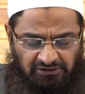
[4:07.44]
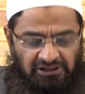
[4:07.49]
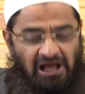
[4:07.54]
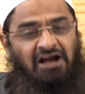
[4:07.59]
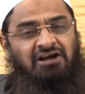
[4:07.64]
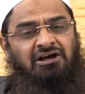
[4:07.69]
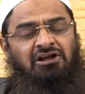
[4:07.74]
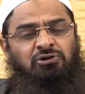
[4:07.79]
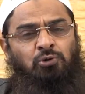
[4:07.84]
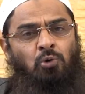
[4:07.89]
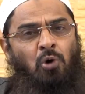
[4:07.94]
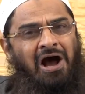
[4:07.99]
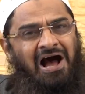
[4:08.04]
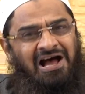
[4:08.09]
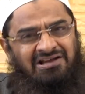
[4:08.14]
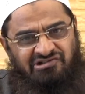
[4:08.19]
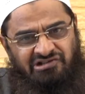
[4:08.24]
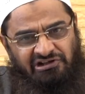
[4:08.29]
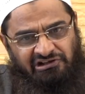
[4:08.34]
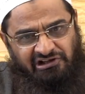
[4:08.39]
ताकत को
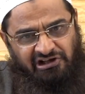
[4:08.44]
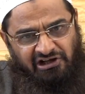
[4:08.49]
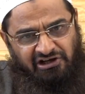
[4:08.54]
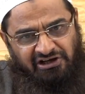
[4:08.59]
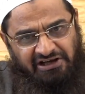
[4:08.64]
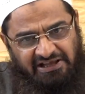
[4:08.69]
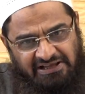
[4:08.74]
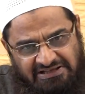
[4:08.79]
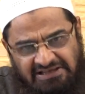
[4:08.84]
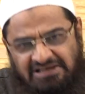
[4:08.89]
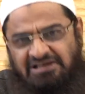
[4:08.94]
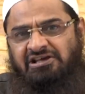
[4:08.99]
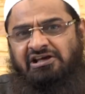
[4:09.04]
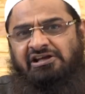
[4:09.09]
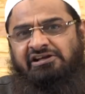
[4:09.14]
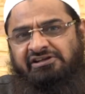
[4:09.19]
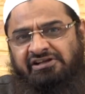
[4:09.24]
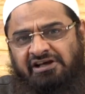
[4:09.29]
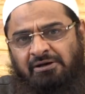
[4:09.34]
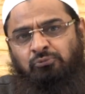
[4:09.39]
हासिल करने ही
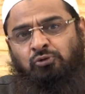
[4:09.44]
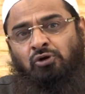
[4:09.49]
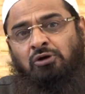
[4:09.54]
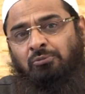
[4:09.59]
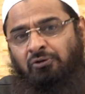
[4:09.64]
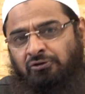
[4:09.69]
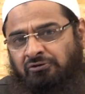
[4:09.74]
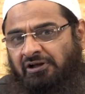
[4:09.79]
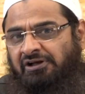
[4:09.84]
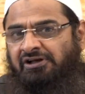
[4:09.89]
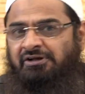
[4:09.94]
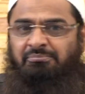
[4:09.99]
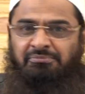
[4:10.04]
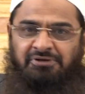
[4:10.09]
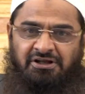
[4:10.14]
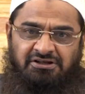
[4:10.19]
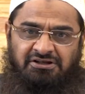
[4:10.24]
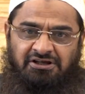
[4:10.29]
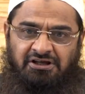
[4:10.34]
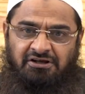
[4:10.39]
के लिए अब्दुल मुत्तलिब
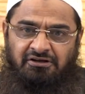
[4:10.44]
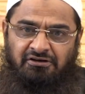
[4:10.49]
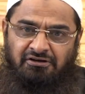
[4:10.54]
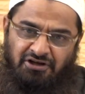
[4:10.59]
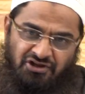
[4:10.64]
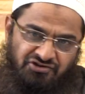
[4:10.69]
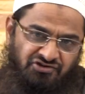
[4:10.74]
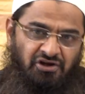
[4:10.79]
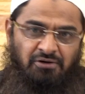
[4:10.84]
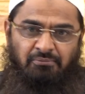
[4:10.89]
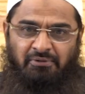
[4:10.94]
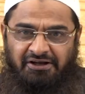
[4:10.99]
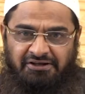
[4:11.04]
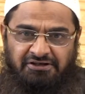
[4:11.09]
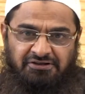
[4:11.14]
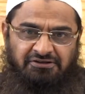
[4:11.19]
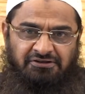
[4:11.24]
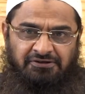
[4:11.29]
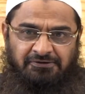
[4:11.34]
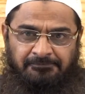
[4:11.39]
ने यह नज़र
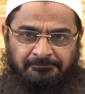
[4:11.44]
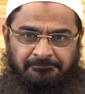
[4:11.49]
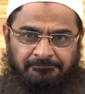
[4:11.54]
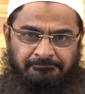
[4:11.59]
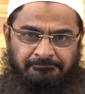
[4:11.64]
मानी थी